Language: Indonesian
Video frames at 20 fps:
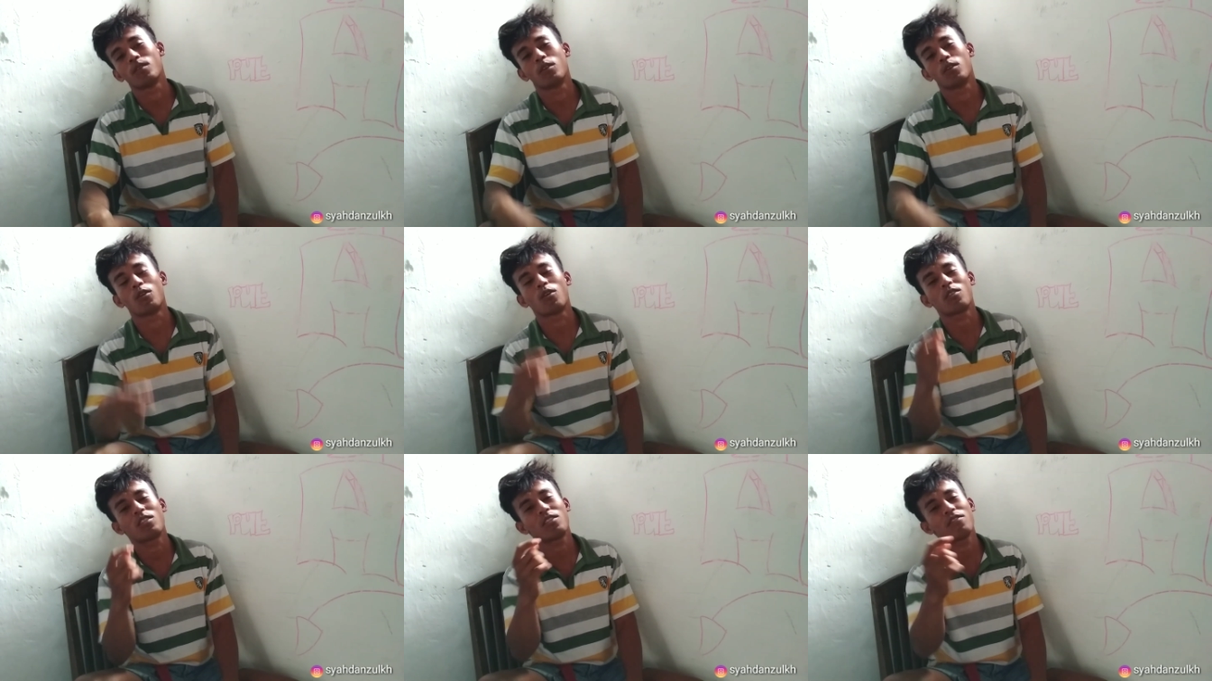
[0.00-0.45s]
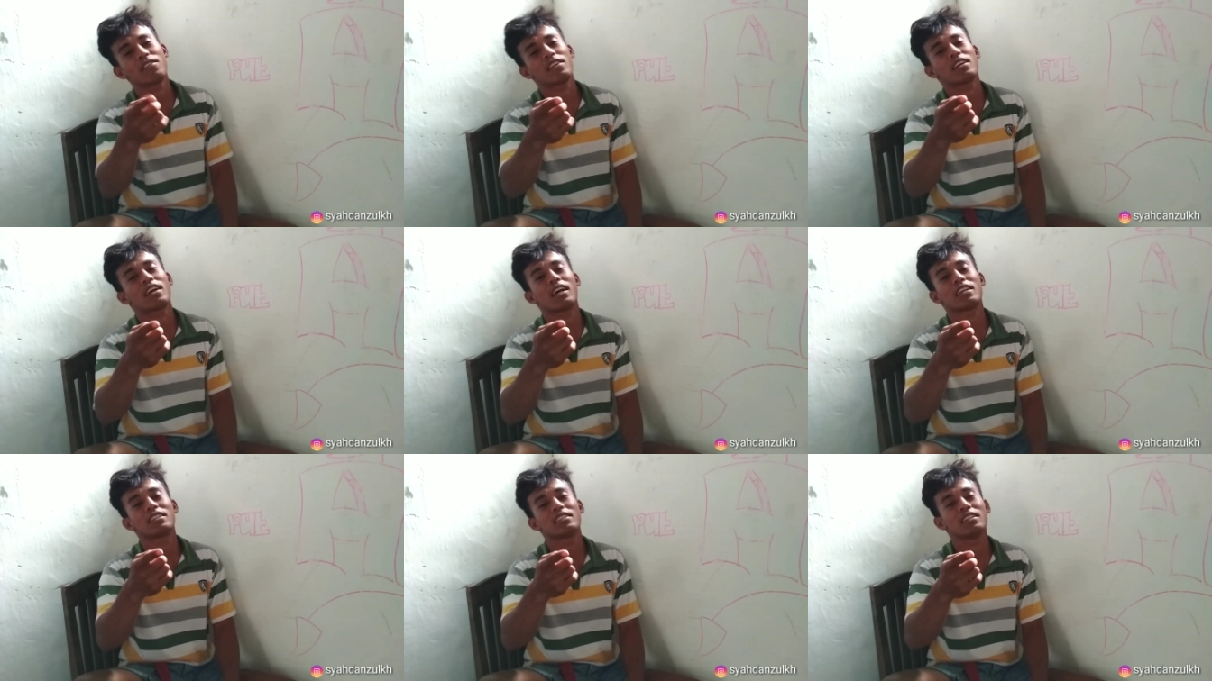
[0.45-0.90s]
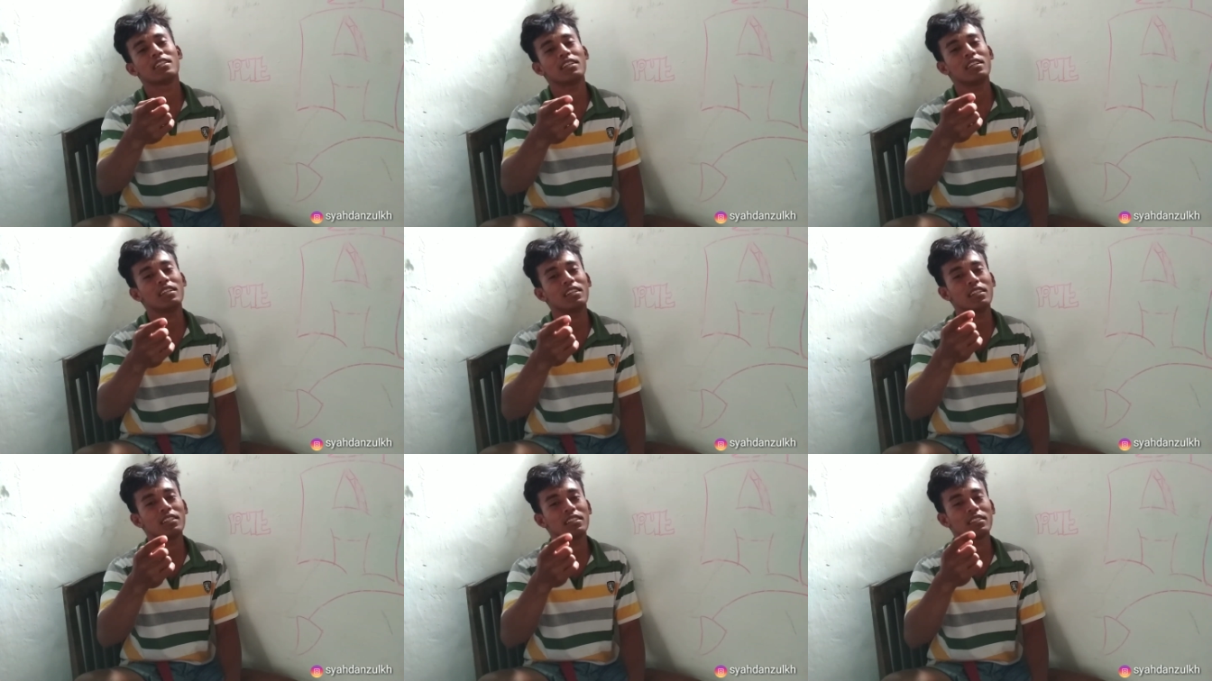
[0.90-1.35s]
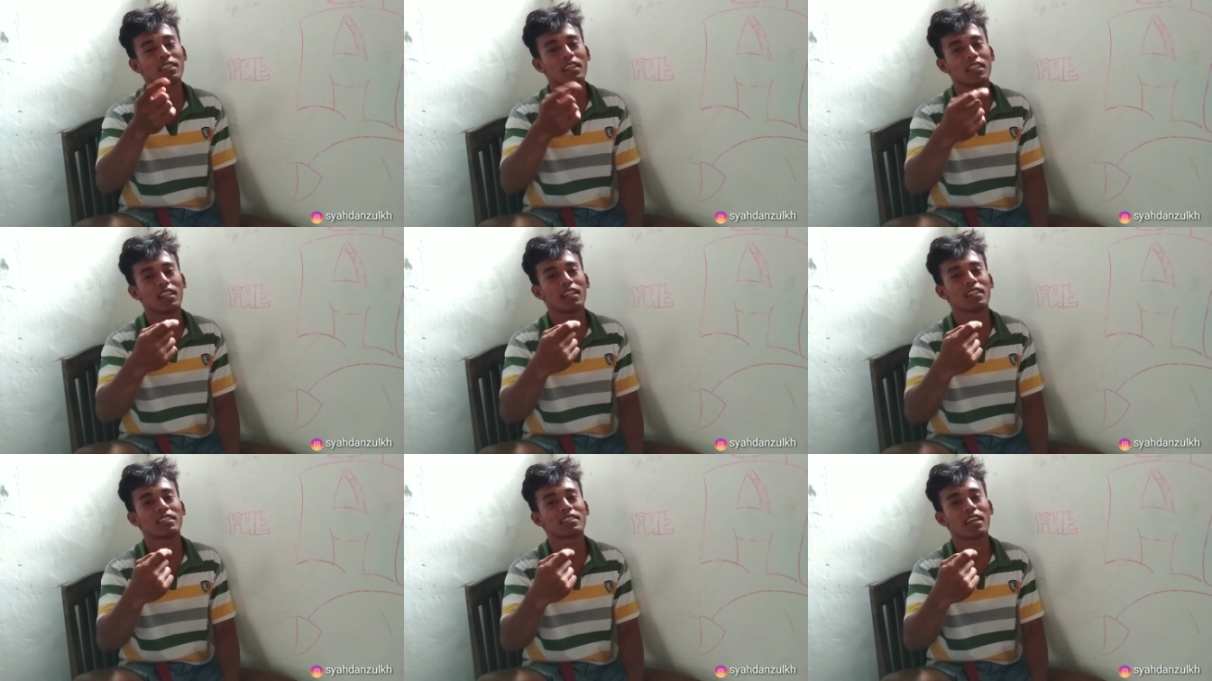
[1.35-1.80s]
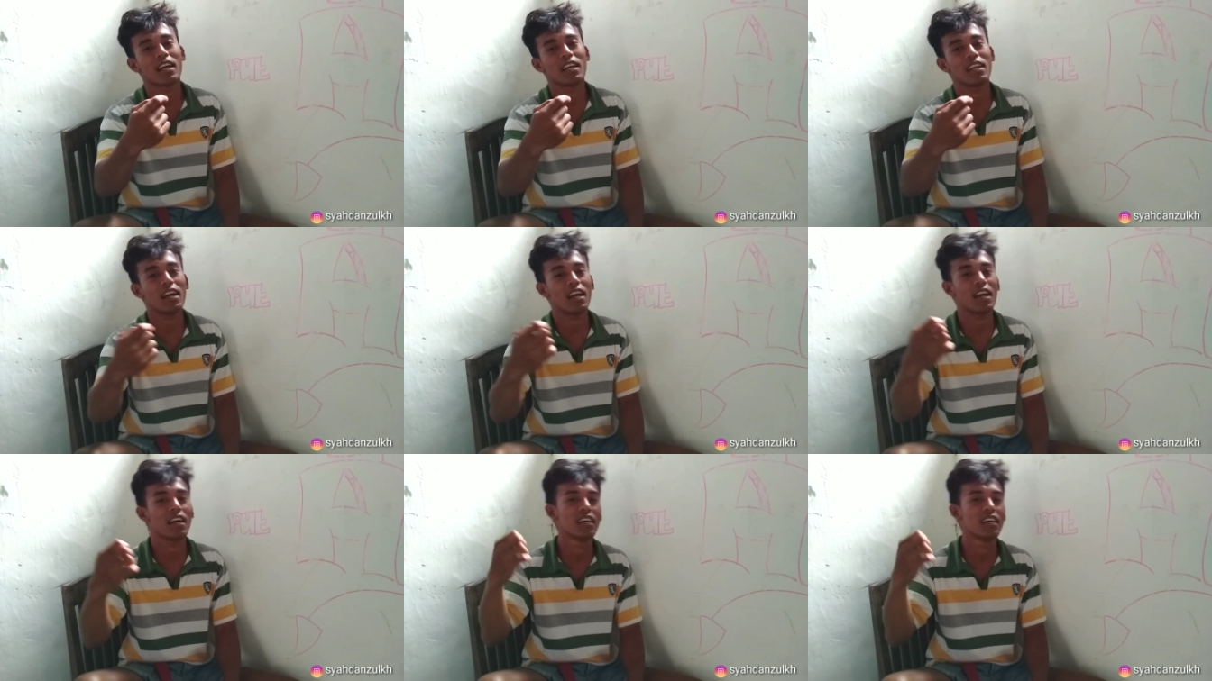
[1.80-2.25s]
Notifikasi channel saya